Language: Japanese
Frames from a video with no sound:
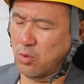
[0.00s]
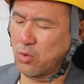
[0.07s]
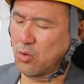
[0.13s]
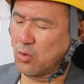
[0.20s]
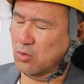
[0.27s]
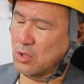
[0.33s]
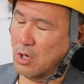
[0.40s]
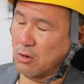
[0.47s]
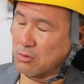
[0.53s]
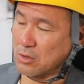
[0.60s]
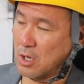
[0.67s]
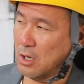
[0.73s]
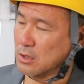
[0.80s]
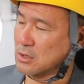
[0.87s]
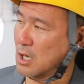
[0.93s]
どうだろう
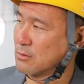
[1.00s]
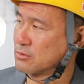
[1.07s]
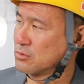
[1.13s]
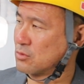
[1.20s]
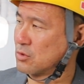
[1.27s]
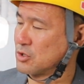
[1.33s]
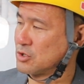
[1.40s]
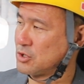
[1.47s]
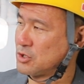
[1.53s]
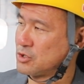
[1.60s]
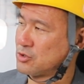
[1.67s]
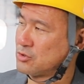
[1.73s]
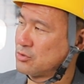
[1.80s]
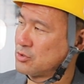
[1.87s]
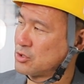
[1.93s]
な多分俺
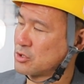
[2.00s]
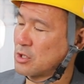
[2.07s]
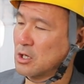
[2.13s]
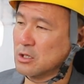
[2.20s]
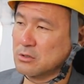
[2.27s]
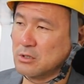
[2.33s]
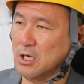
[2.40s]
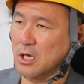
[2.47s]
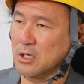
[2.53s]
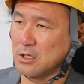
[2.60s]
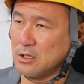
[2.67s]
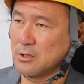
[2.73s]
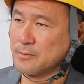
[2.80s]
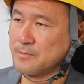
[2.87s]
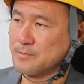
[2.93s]
20時間ぐら
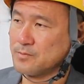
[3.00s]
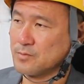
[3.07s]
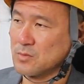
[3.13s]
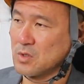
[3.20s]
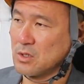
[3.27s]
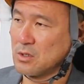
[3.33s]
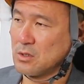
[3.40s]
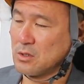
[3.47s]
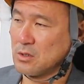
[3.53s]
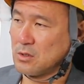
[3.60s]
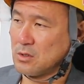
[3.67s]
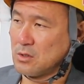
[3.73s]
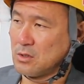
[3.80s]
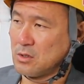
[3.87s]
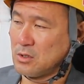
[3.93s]
い
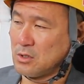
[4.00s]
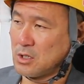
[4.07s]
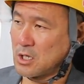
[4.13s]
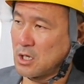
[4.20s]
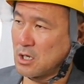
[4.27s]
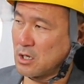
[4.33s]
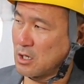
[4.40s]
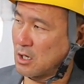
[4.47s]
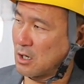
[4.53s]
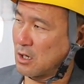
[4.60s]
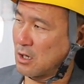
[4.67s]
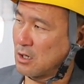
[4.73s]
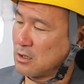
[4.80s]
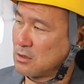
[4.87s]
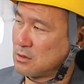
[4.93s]
や
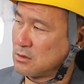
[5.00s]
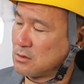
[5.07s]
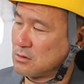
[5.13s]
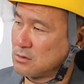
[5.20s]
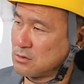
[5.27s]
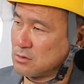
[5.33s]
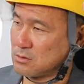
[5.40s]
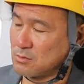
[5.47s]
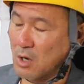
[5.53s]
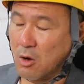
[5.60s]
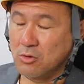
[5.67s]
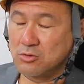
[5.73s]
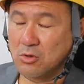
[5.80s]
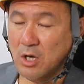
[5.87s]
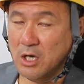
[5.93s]
りゃ、うん、まあ
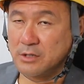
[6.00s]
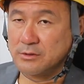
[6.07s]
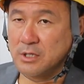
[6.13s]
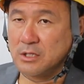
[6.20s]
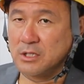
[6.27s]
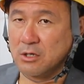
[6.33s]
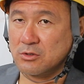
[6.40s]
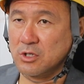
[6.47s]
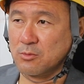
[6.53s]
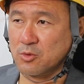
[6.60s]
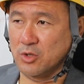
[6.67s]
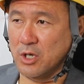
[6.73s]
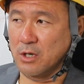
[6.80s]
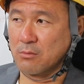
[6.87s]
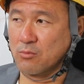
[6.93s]
ほんと簡単だよでも
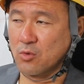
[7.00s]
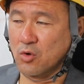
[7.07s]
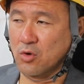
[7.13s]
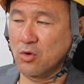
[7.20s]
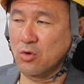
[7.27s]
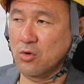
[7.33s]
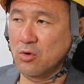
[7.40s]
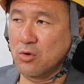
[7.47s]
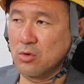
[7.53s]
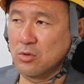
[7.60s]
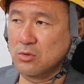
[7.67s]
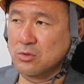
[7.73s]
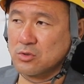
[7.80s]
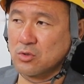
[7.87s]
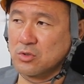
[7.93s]
ねも
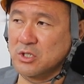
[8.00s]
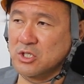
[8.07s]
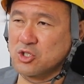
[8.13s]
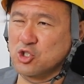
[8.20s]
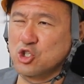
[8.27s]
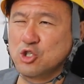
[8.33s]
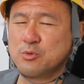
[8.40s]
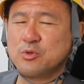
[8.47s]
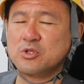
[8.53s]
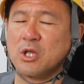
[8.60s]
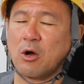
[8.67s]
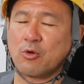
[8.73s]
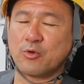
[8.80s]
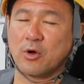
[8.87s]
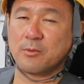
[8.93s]
うそれで十分
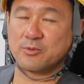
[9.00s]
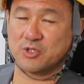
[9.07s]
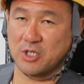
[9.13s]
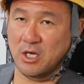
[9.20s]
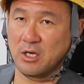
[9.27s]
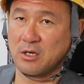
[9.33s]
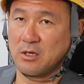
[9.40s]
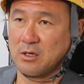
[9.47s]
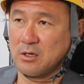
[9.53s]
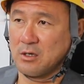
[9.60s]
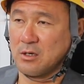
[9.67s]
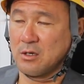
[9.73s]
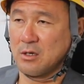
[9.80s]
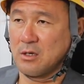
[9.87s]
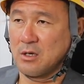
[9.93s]
なことかもしれん
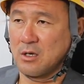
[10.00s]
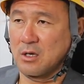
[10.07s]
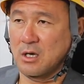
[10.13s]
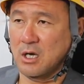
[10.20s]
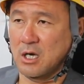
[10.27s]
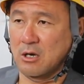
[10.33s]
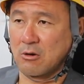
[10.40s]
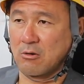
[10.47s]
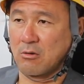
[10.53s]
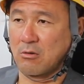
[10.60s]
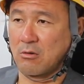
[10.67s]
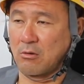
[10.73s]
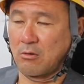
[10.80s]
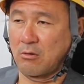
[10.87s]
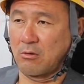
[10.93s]
あ
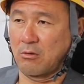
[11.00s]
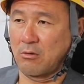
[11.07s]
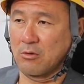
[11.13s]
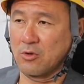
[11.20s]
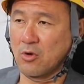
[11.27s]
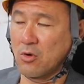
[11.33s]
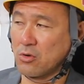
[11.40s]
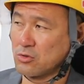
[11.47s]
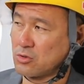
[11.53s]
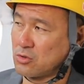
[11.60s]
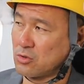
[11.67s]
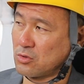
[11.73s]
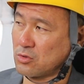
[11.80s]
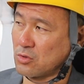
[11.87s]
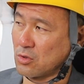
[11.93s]
の4
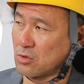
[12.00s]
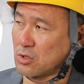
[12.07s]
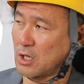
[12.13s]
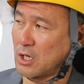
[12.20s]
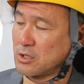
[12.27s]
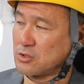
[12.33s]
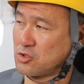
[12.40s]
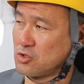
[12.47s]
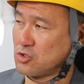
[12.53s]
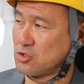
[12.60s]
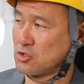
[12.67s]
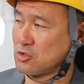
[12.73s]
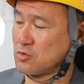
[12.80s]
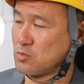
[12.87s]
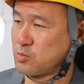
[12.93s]
級取ったら
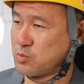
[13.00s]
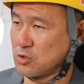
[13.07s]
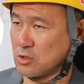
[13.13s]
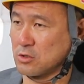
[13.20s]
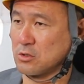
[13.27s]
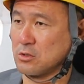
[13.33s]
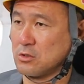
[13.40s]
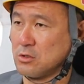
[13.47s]
十分